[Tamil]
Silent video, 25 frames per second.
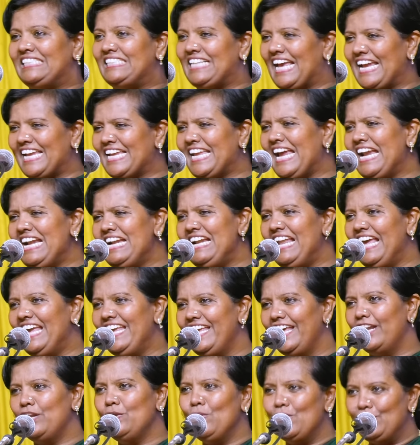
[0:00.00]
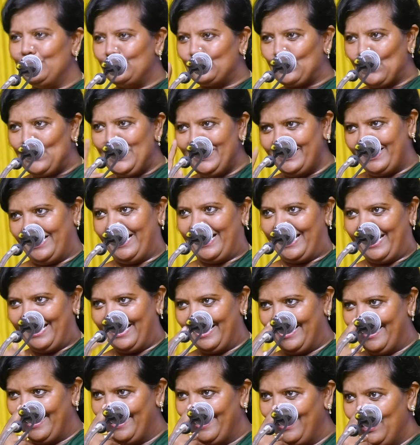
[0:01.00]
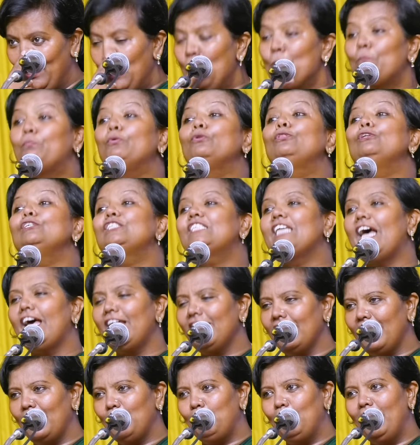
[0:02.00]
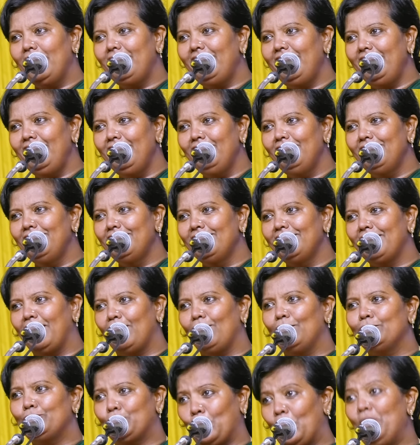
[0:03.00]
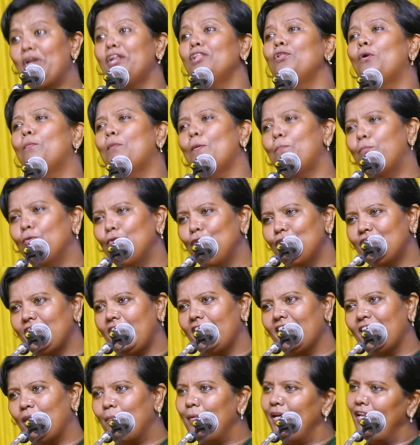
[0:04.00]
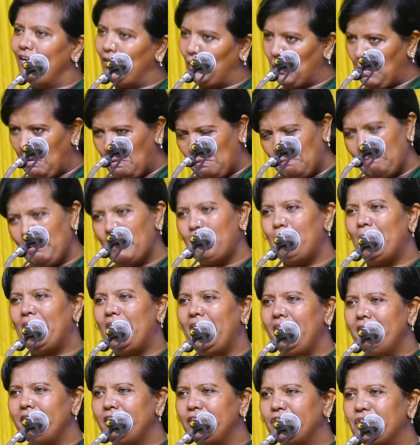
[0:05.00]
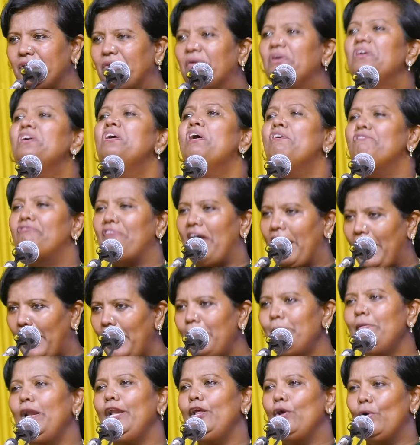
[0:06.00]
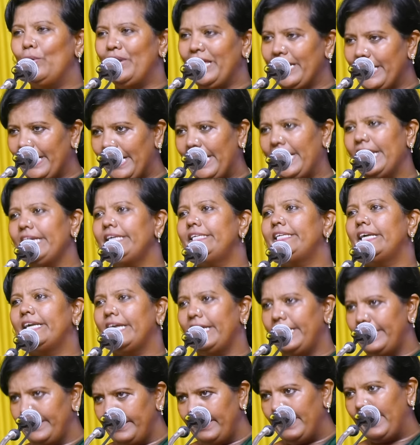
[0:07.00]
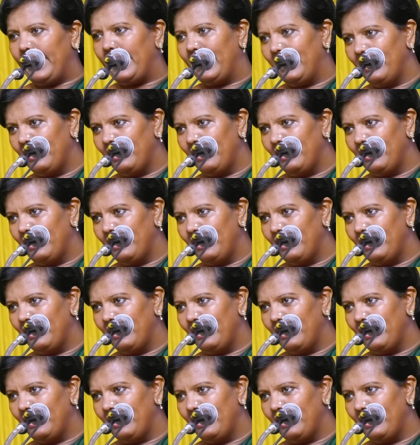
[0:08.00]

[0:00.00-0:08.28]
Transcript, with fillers: செகண்ட் லேயர்னு ஒன்று சொல்லித்தரேன் புதுசாக இருக்கிற மாதிரி நான் சொல்கிறது ரொம்ப புதுசாக இருக்கிற மாதிரி இருக்கிறோம் ரொம்ப பழைய விஷயம் ஃபேமிலியோட கனெக்டடாக இருங்க